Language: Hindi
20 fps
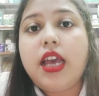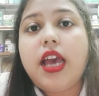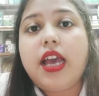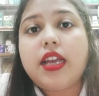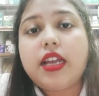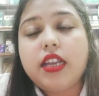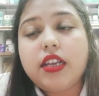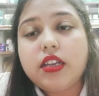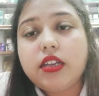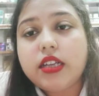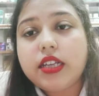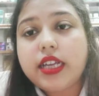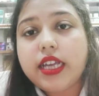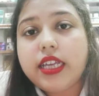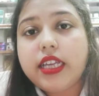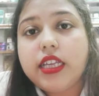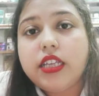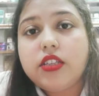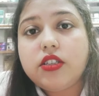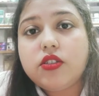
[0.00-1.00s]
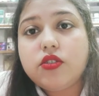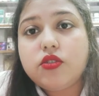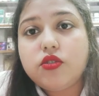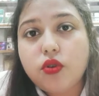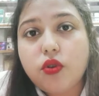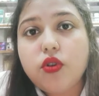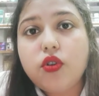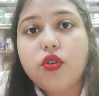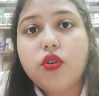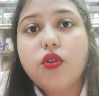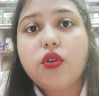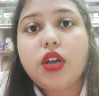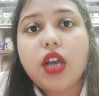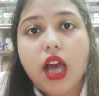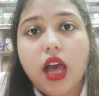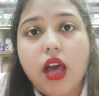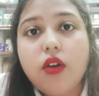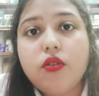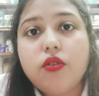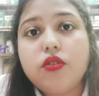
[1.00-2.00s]
अगर कहीं चोट हो
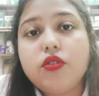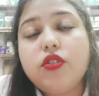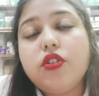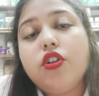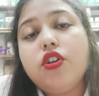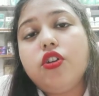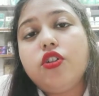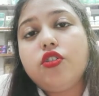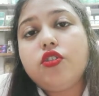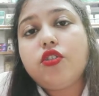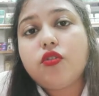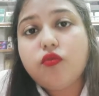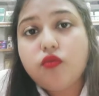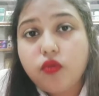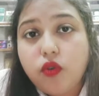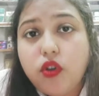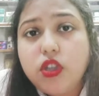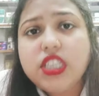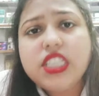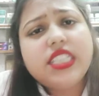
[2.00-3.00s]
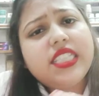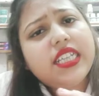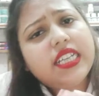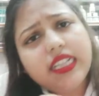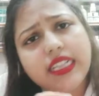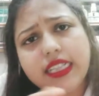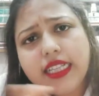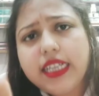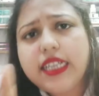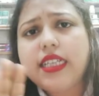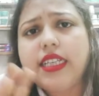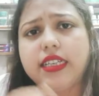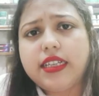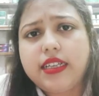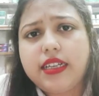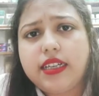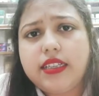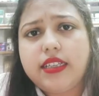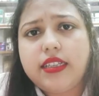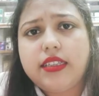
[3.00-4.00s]
घाव हो तो वो जल्द ही ठीक
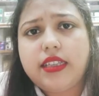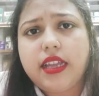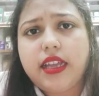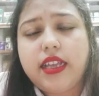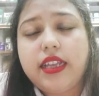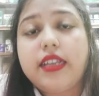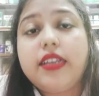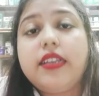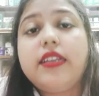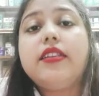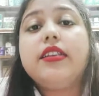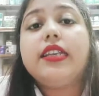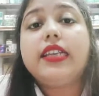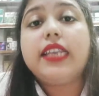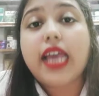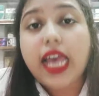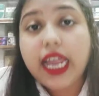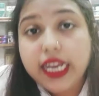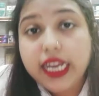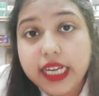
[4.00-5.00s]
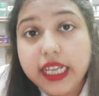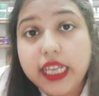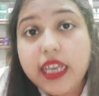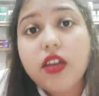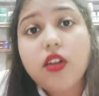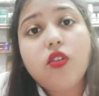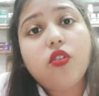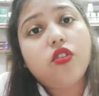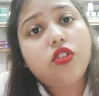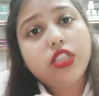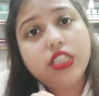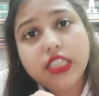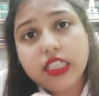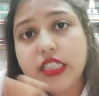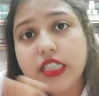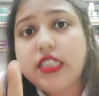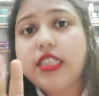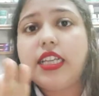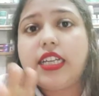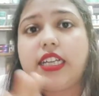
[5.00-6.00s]
कर देता है डायरिया को
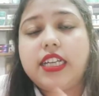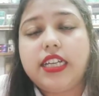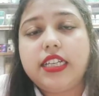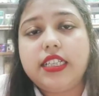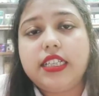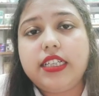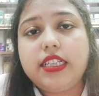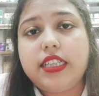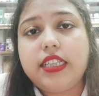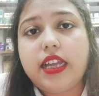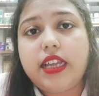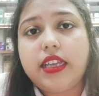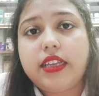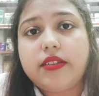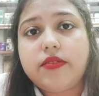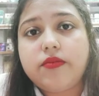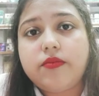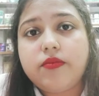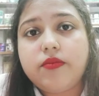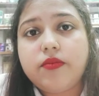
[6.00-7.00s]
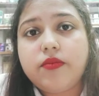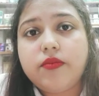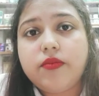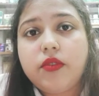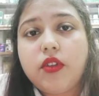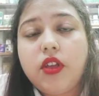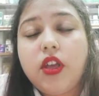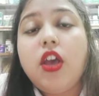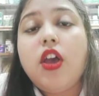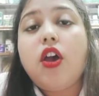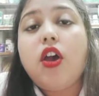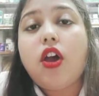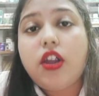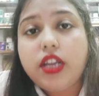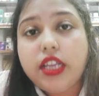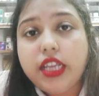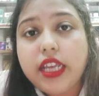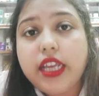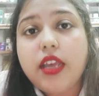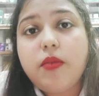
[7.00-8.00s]
जल्द ठीक कर देता है और
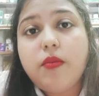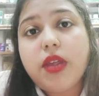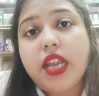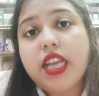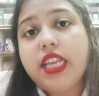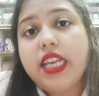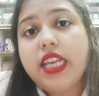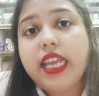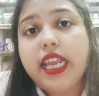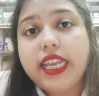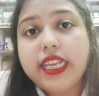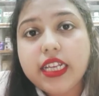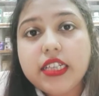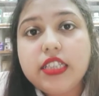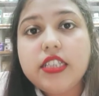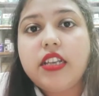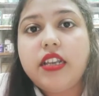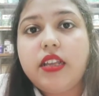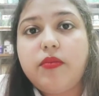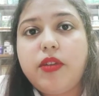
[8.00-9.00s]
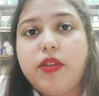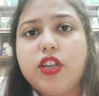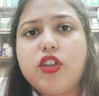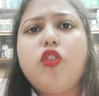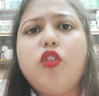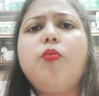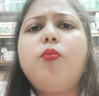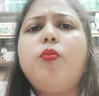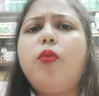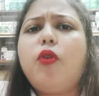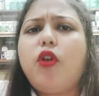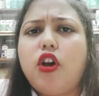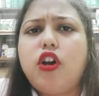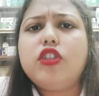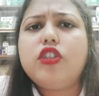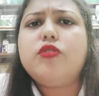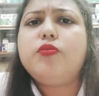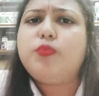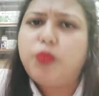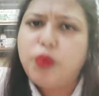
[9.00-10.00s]
ये हमारी एनर्जी लेवल को
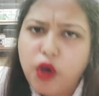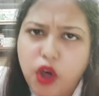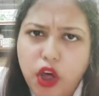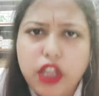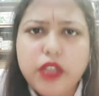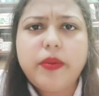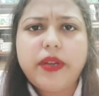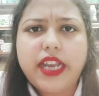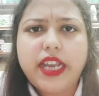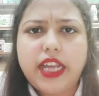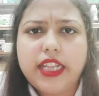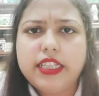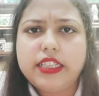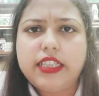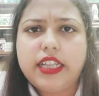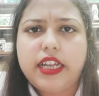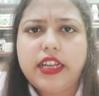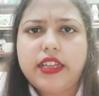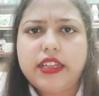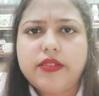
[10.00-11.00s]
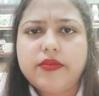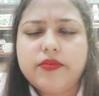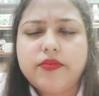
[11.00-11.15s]
बहुत बहुत बढ़ा देता है